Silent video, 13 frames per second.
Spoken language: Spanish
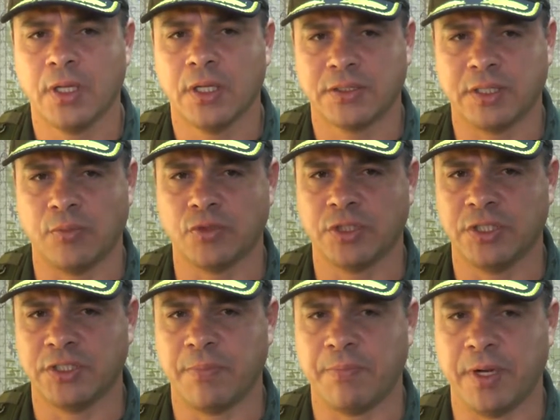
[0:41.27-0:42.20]
Estamos
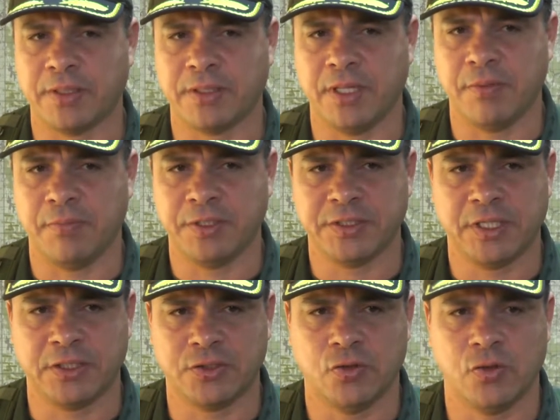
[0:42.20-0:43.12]
en esa parte de
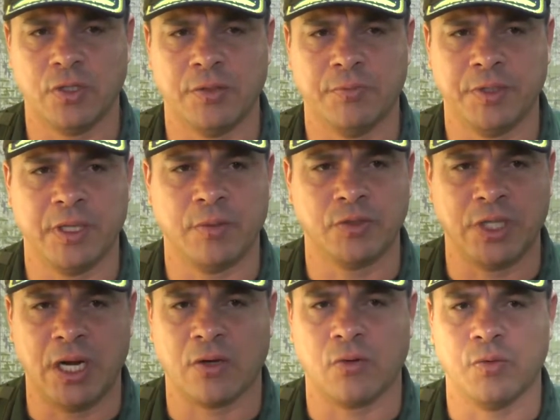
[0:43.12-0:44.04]
investigación, invitamos
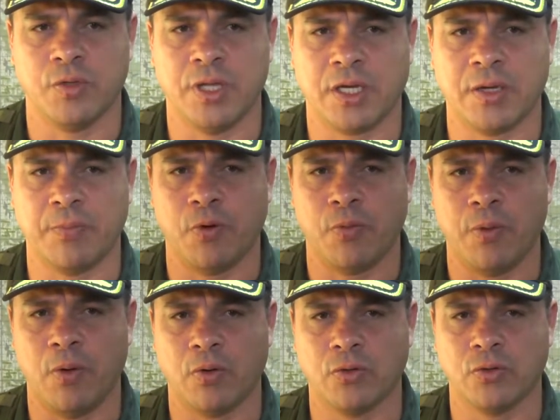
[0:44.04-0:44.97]
a la comunidad que por
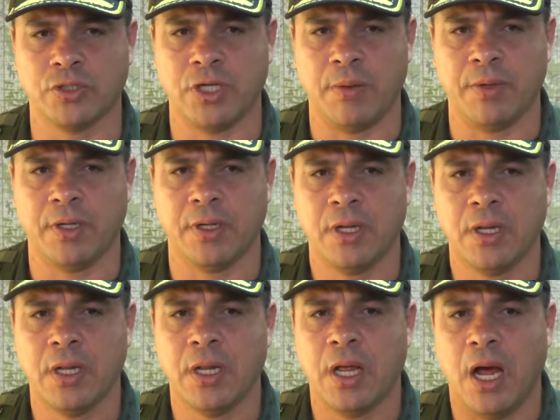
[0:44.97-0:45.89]
favor nos llamen
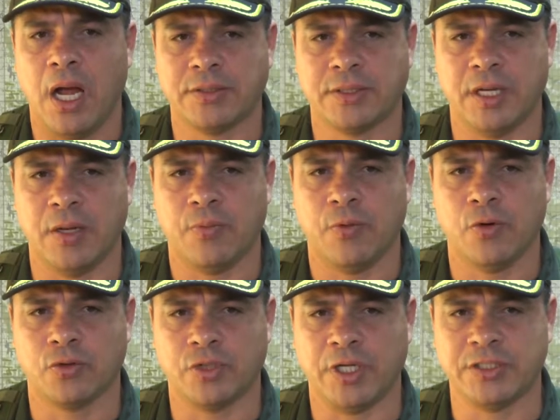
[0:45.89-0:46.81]
al
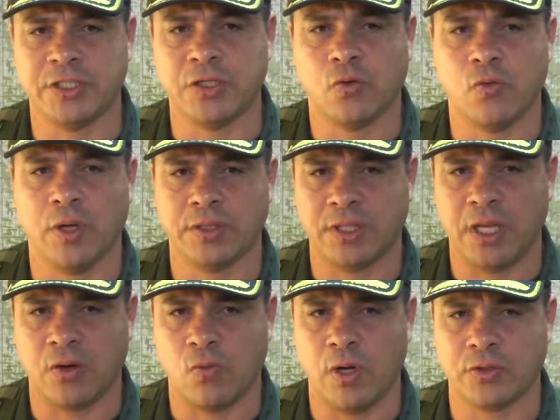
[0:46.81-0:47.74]
teléfono
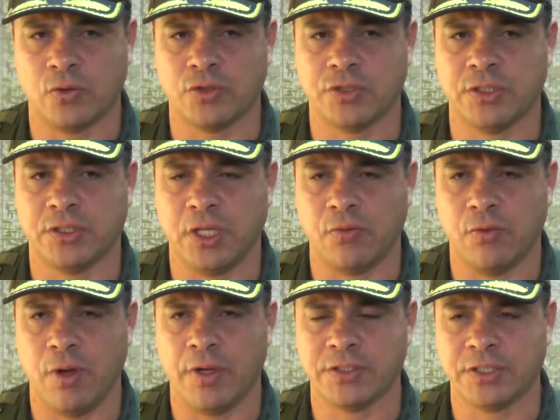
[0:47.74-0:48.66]

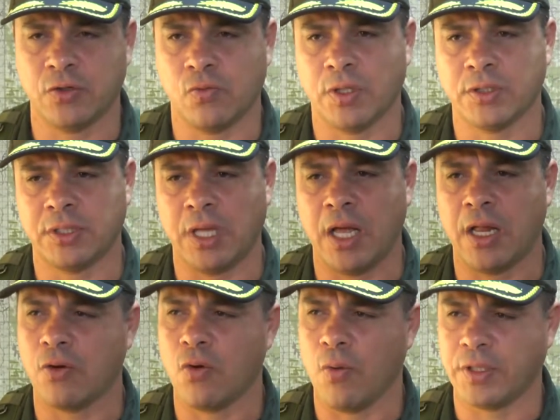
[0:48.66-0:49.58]

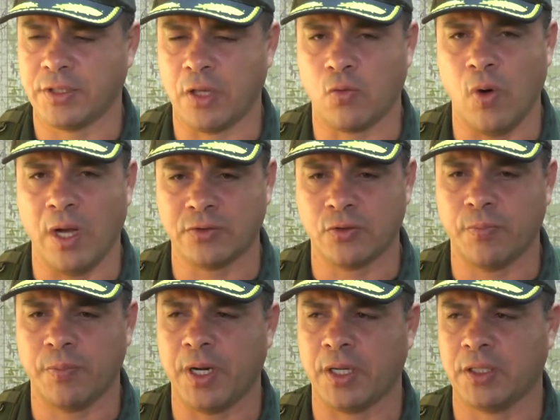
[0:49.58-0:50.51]
350-489-5094
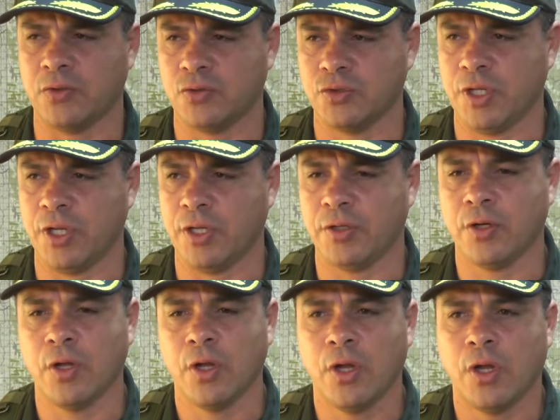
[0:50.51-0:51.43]
para que nos den
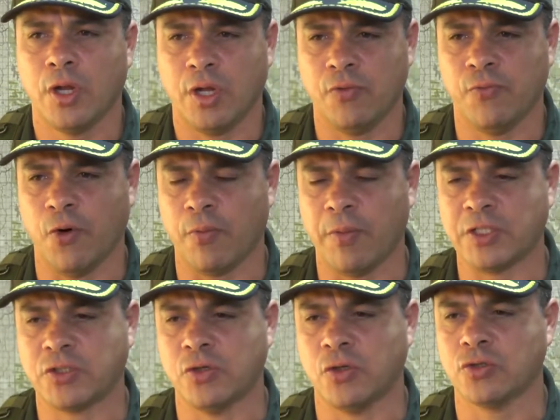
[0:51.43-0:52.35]

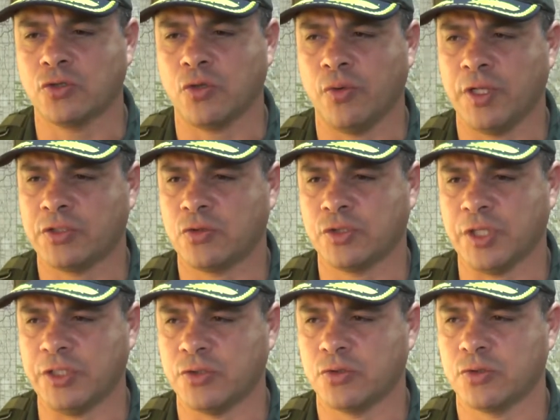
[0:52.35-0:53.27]
información sobre estos
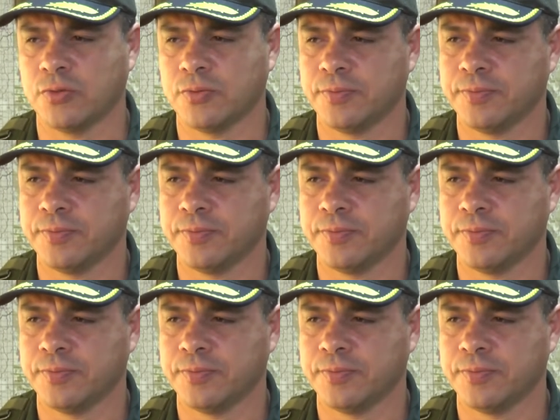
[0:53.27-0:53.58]
hechos.